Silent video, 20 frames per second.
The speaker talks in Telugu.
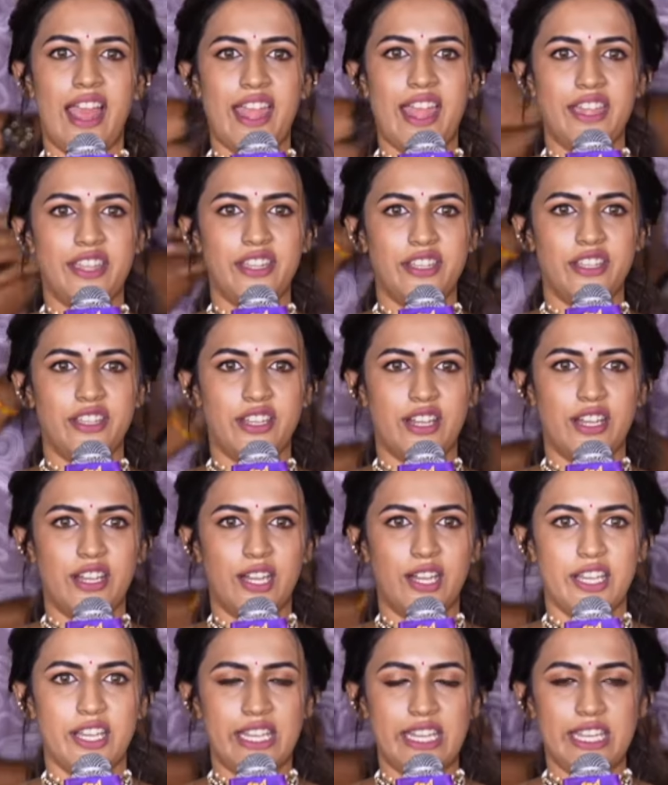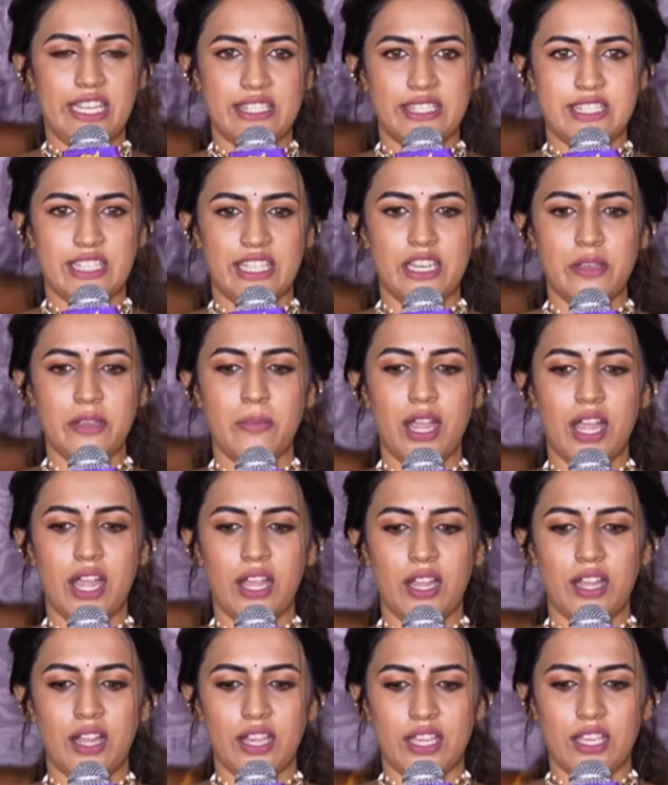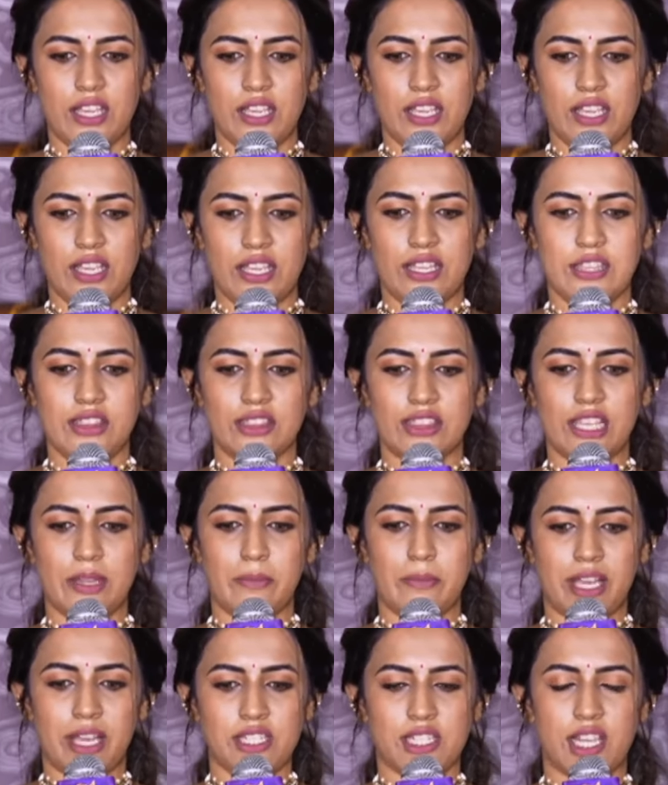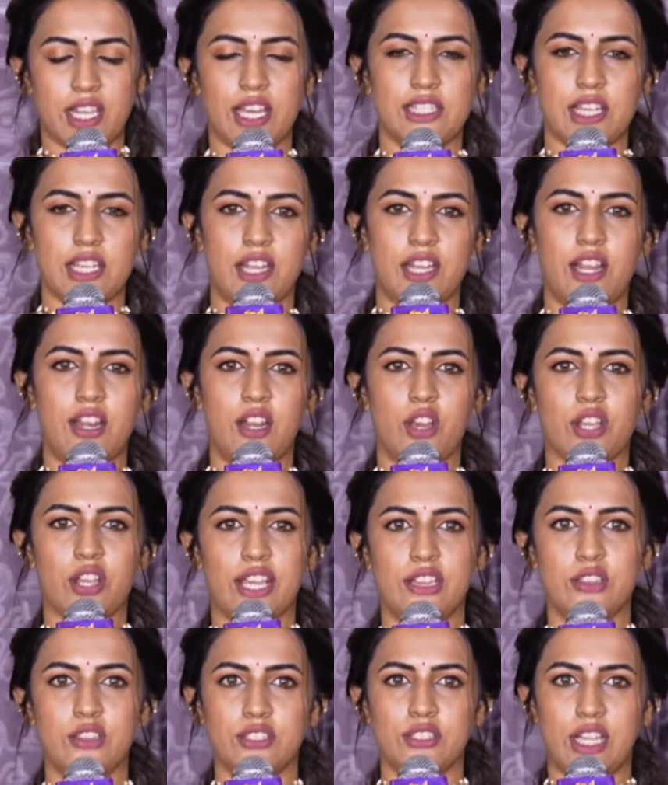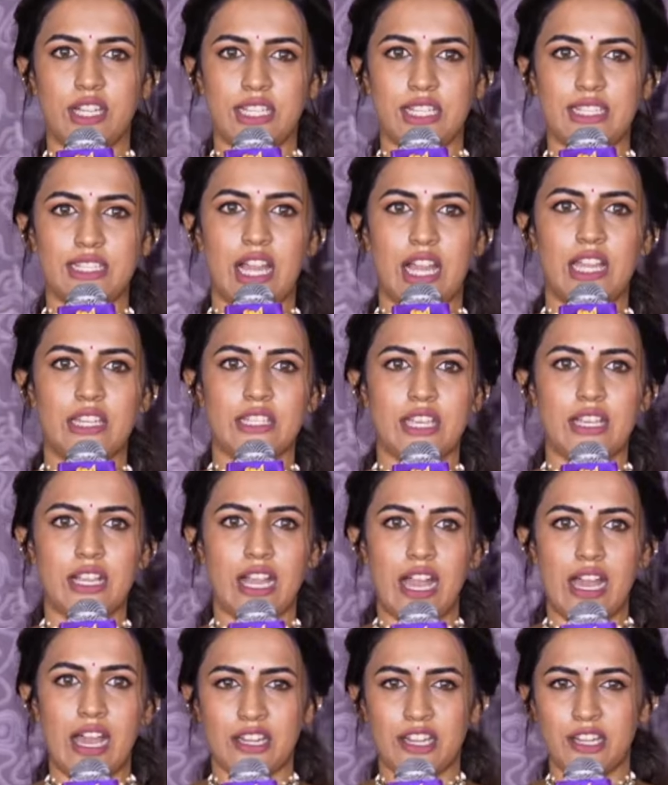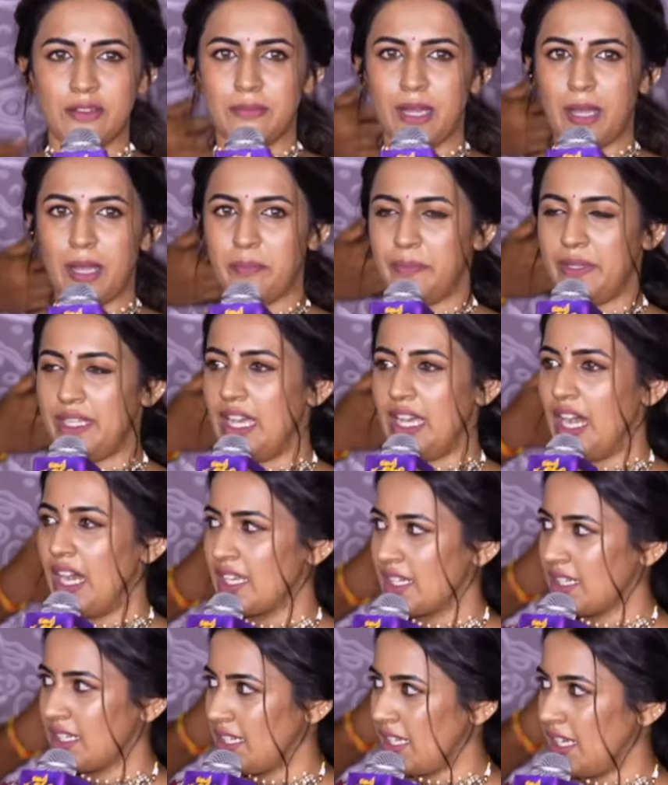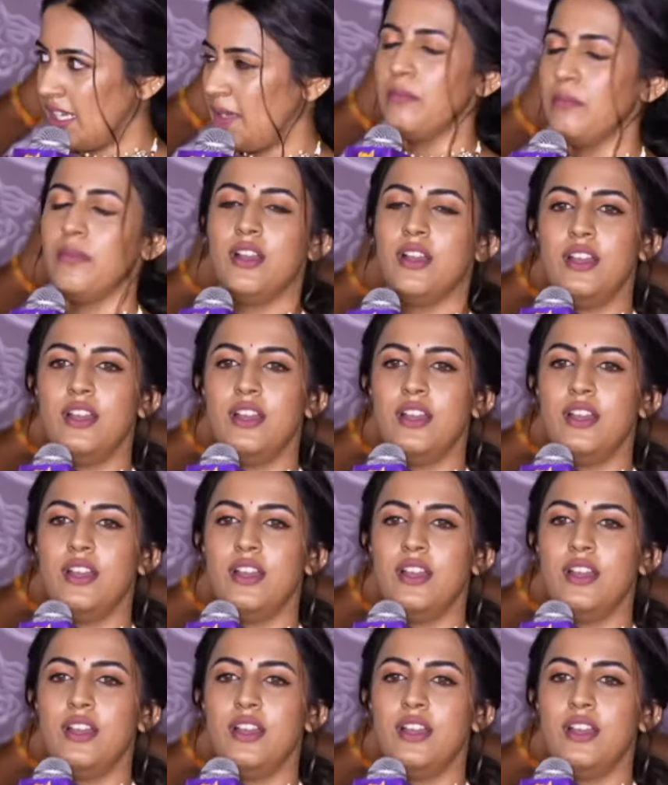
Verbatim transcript: అండ్ ఈ సినిమా ఇంత మంచిగా జనాల్లోకి వెళ్తుందంటే దానికి కారణం మా పిఆర్ టీమ్